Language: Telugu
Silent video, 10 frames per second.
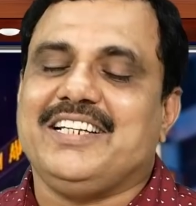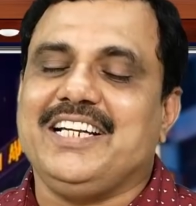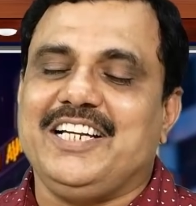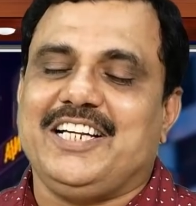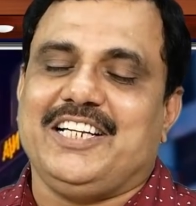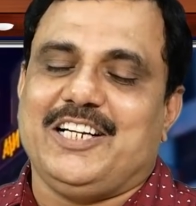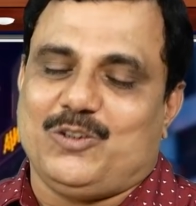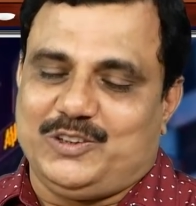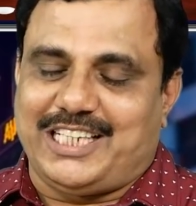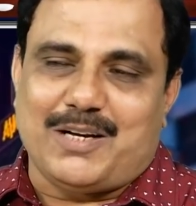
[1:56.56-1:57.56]
దీనికి
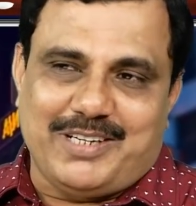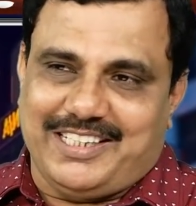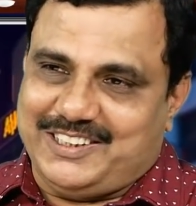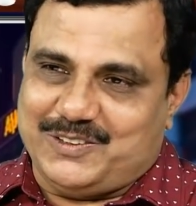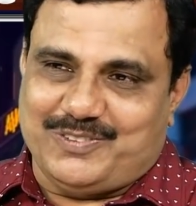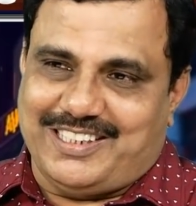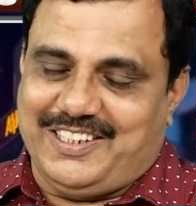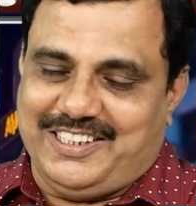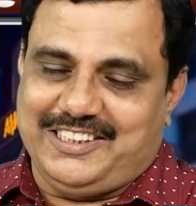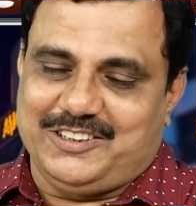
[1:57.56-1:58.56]
నేను కొంచెం ఎలాబరేట్గా
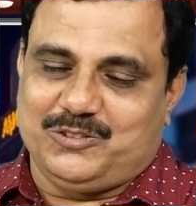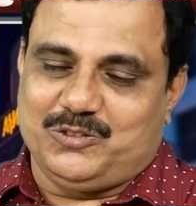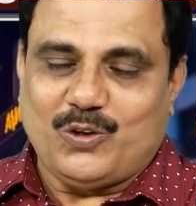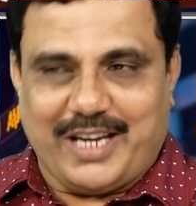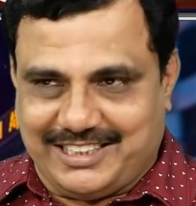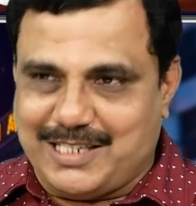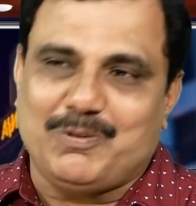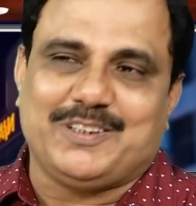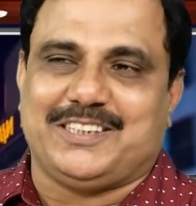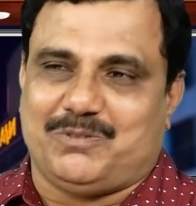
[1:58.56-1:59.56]
చెప్తానండి ఓ
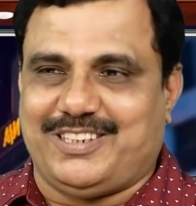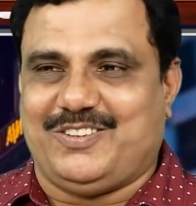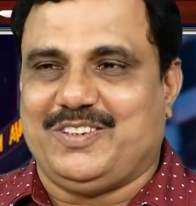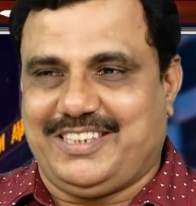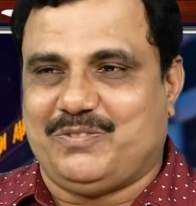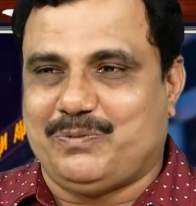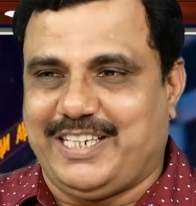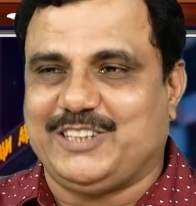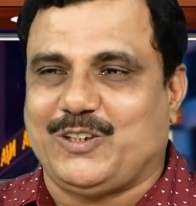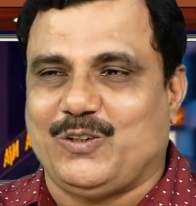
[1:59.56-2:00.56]
ఎగ్జాంపుల్తో చెప్తాను
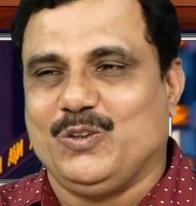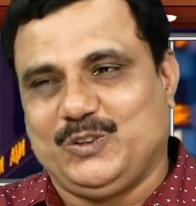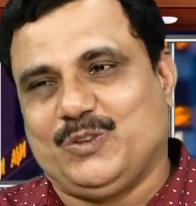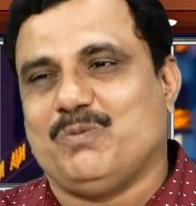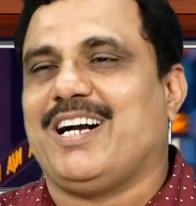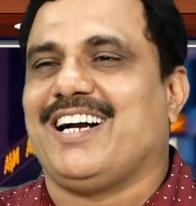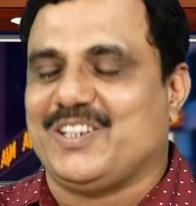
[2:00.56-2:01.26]
ప్రేక్షకులకు కొంచెం బాగా